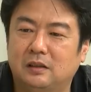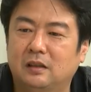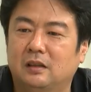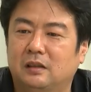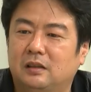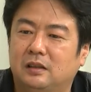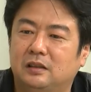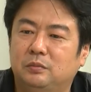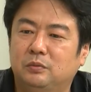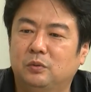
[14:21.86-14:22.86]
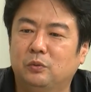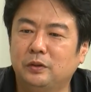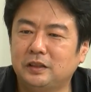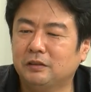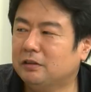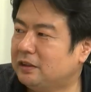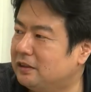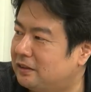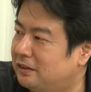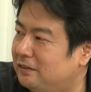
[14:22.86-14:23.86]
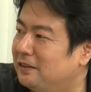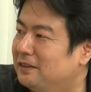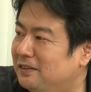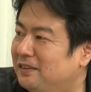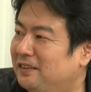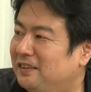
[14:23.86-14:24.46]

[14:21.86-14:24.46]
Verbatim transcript: が、えー、自分を応援してくれてんだって言ったわけですよ。